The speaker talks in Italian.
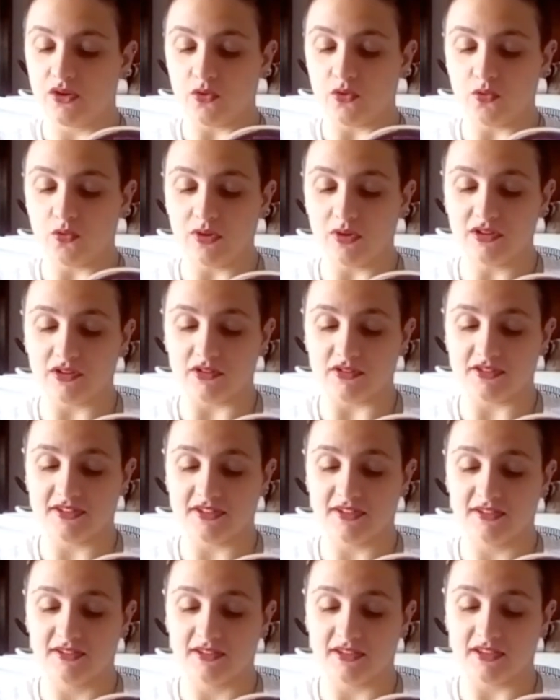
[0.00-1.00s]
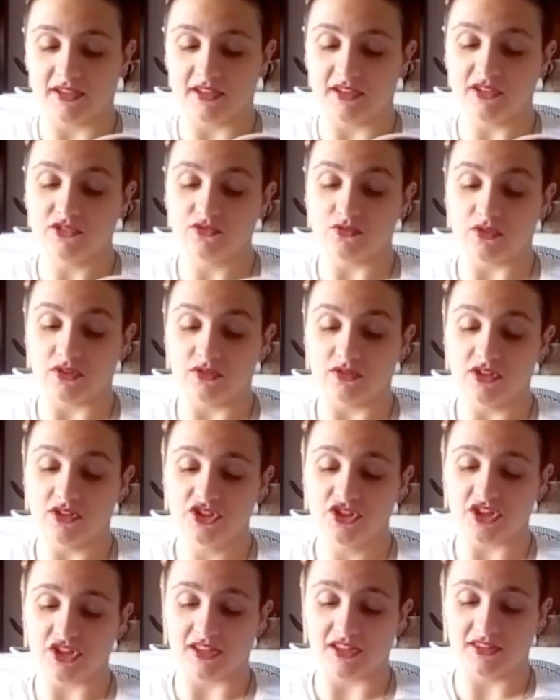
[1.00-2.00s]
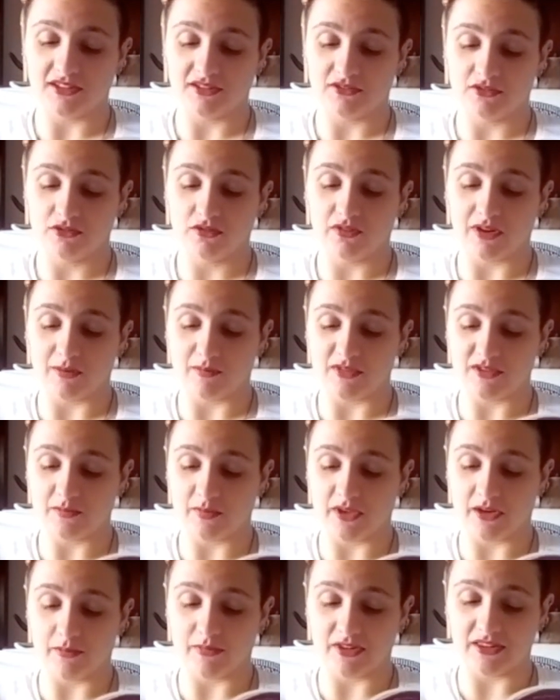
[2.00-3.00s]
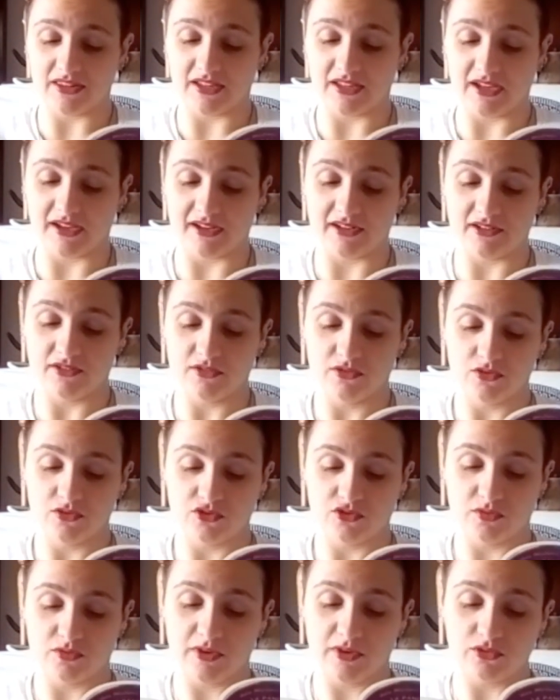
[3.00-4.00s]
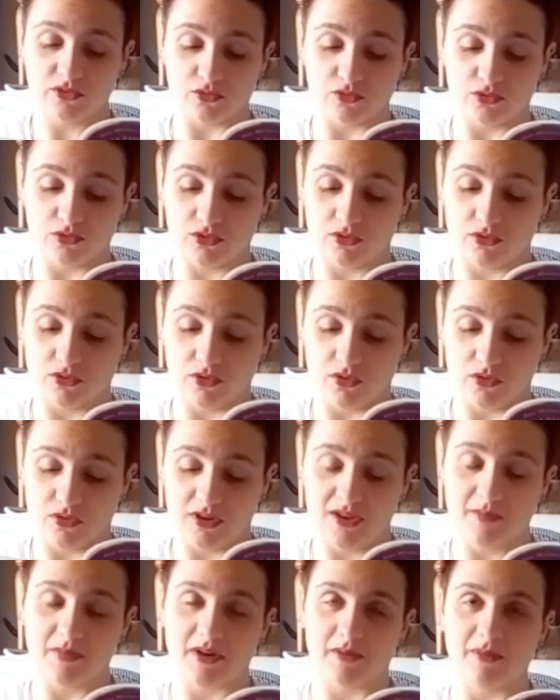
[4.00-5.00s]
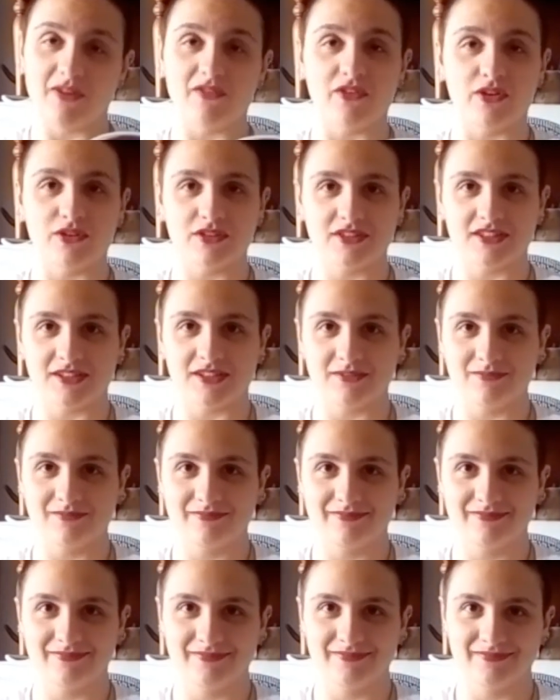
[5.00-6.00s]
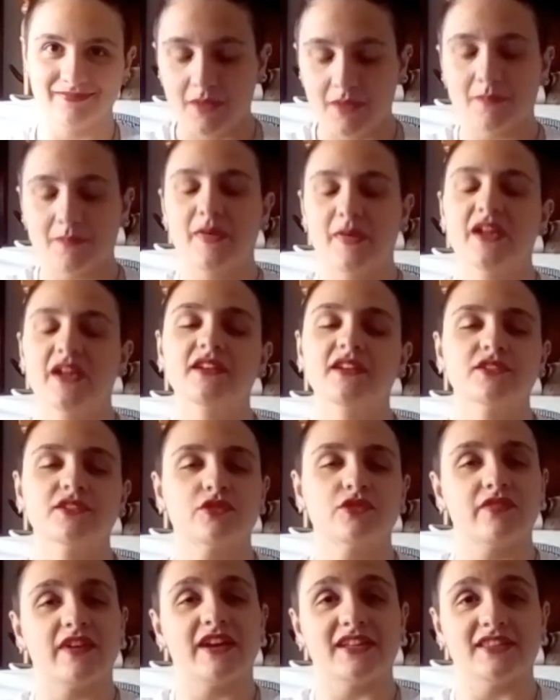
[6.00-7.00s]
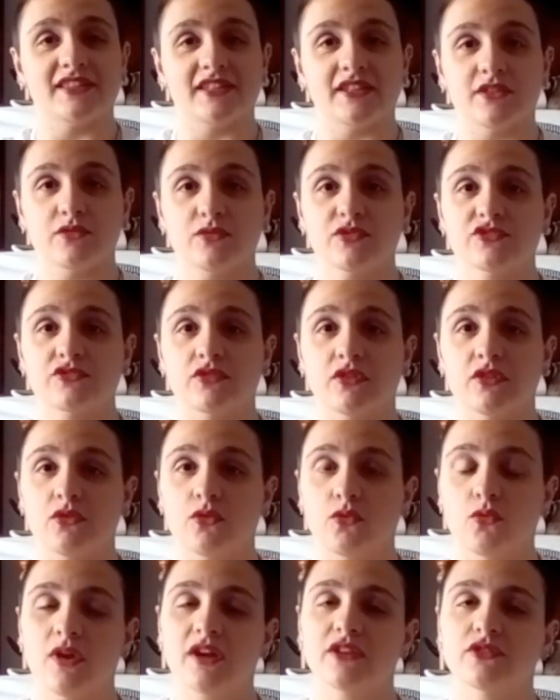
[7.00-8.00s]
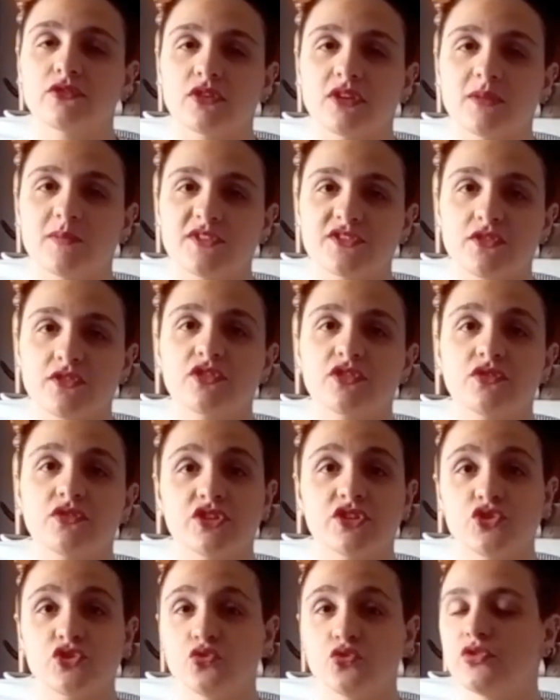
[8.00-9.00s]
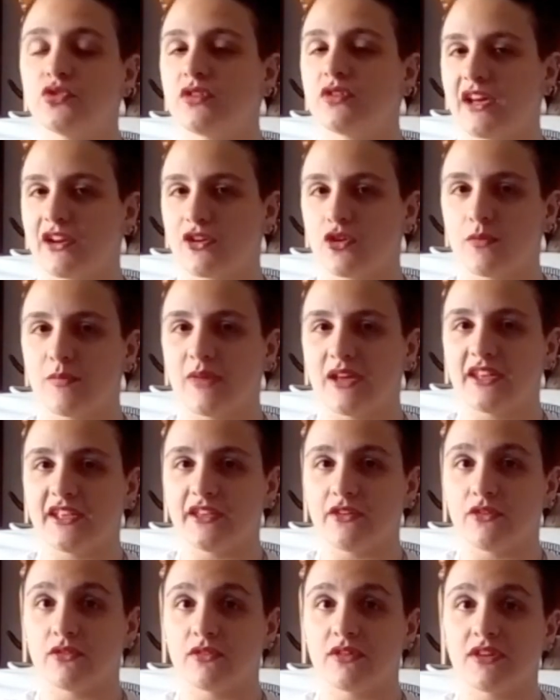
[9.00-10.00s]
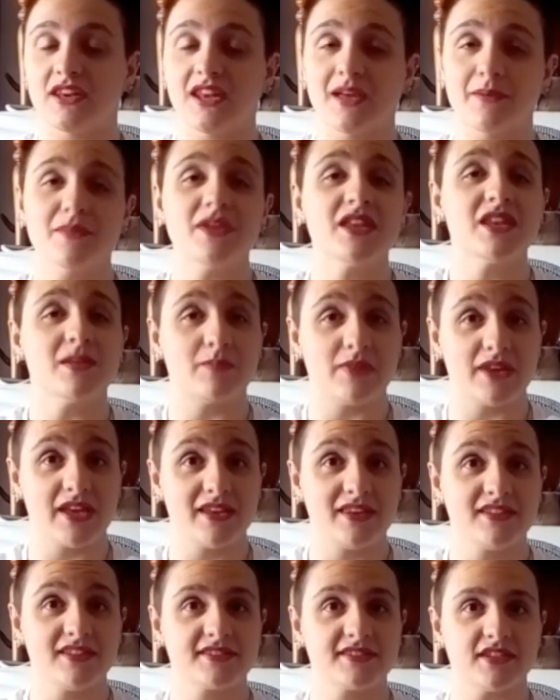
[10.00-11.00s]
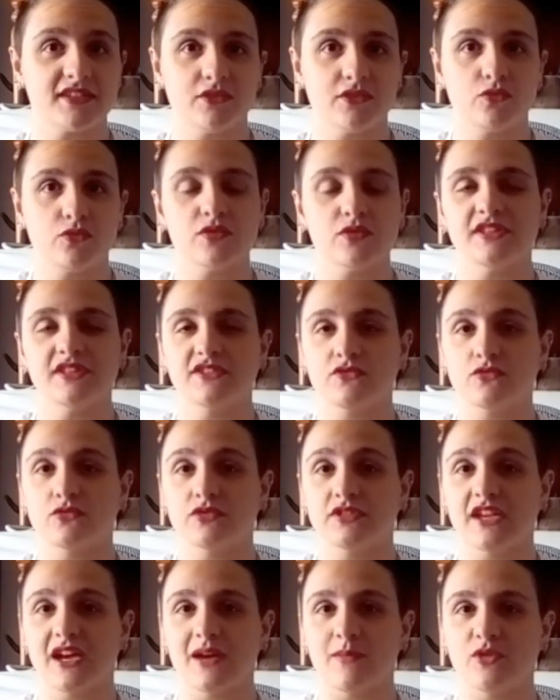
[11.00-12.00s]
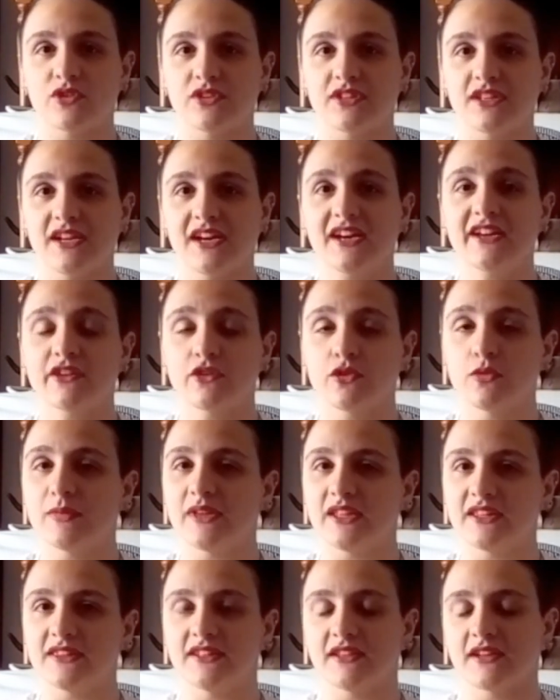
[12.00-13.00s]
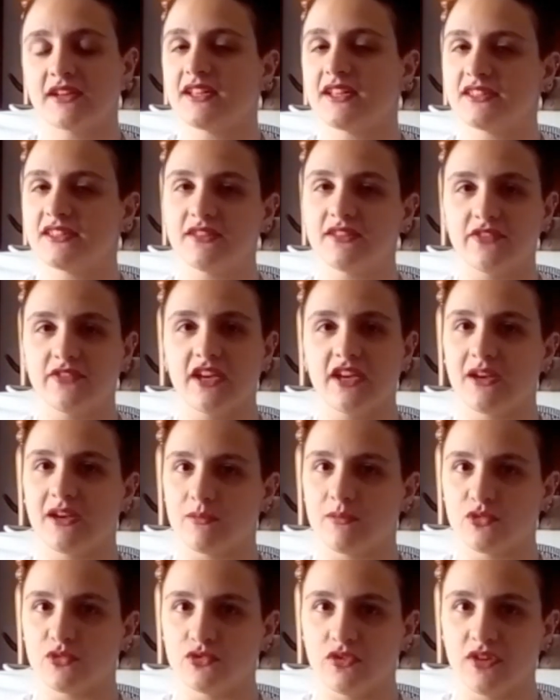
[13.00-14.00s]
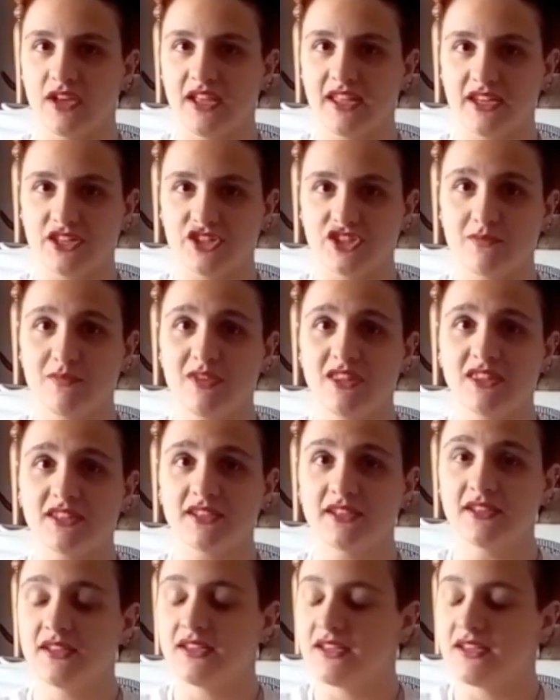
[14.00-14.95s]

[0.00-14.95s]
un qualcosa che nessun adolescente dovrebbe sperimentare, soprattutto non la prima volta. Ben ritrovati, questo è il quarto episodio di Giugno Arcobaleno, la mini playlist in cui discutiamo di argomenti relativi al mondo LGBT